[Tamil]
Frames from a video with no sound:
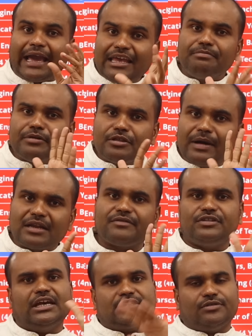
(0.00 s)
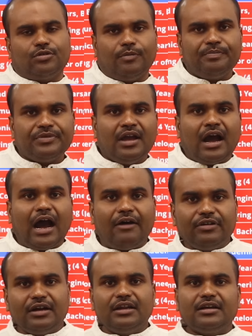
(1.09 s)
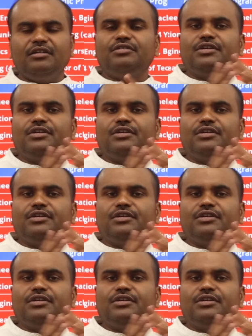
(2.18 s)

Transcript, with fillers: ஐம்பது மார்க் வித்தியாசம் வரும் அவங்களுக்கும்